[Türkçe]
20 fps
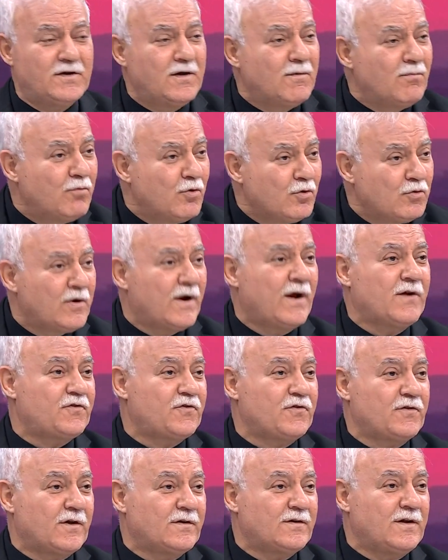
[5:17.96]
Din budur
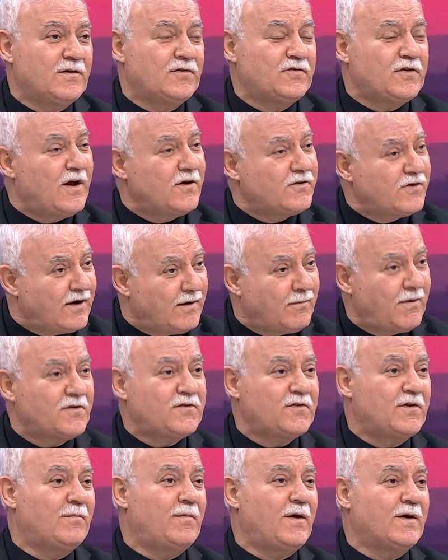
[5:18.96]
aslında. Din sadece
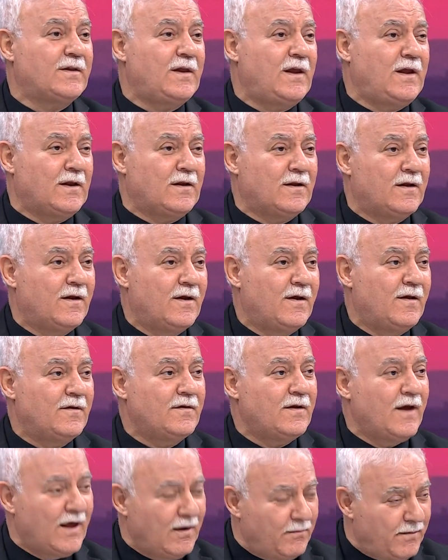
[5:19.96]
namaz kılmak değil.
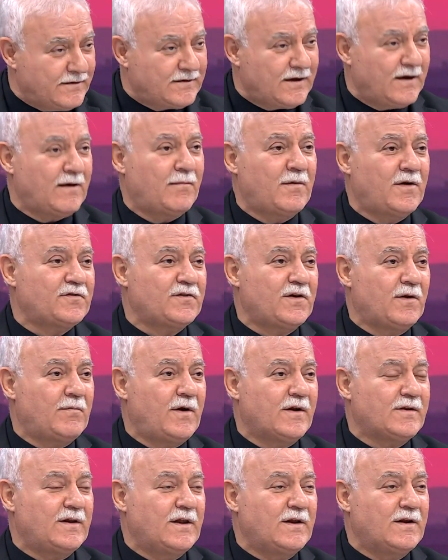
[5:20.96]
Elbette namaz
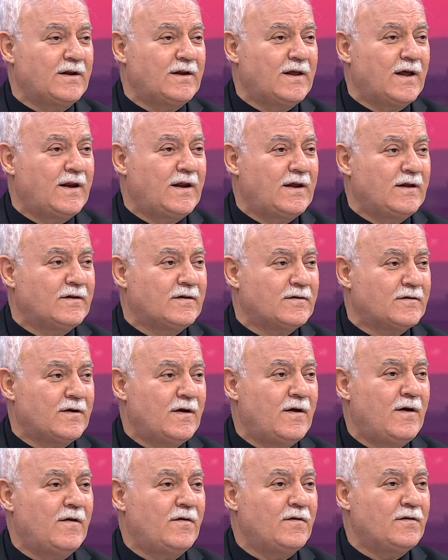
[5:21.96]
kılmak dinin gereğidir.
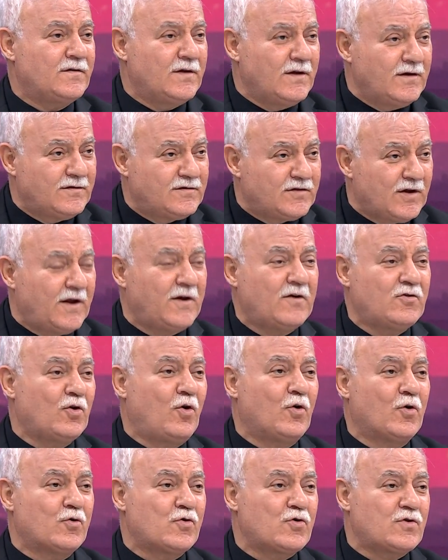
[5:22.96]
Din
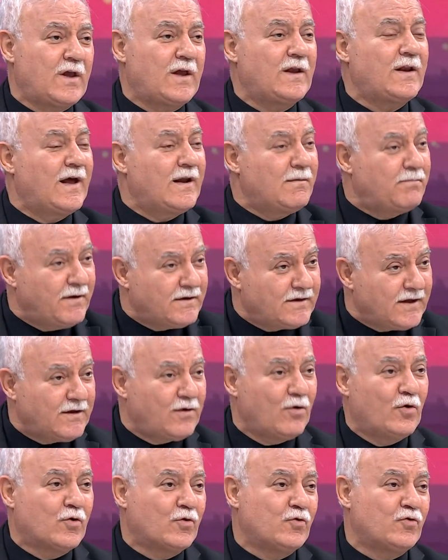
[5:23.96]
sadece oruç değil.
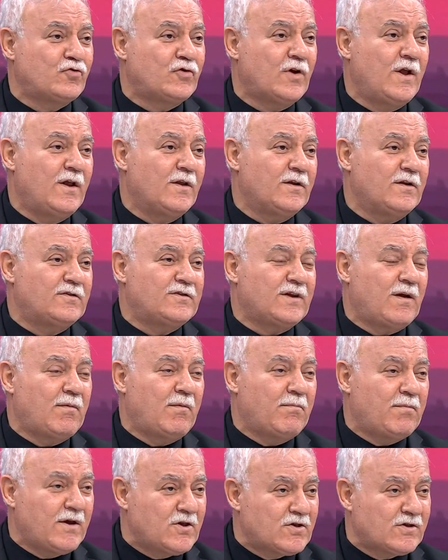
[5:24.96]
Elbette ki oruç
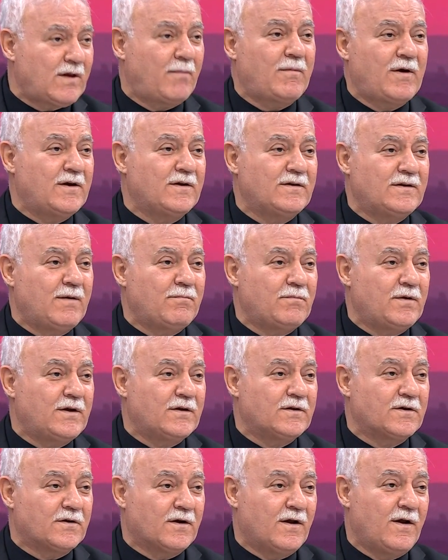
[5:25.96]
İslam'ın beş temelinden
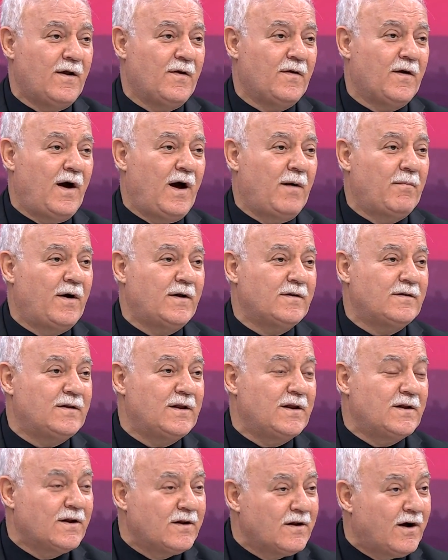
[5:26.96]
biridir.
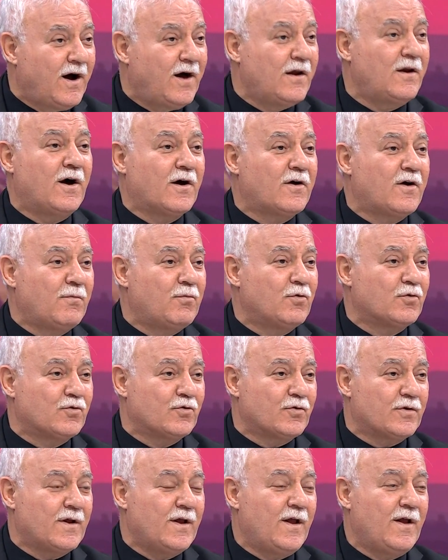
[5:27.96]
Ama dinin ahlakı
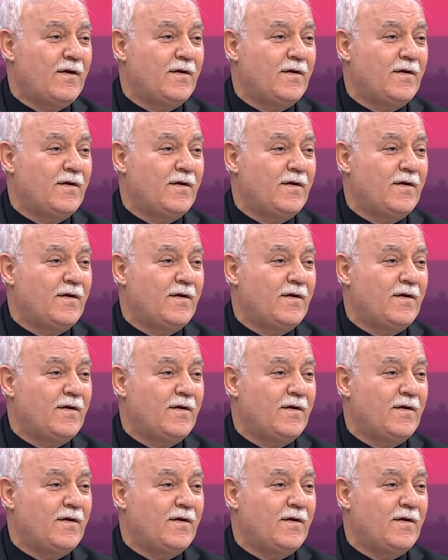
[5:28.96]
budur.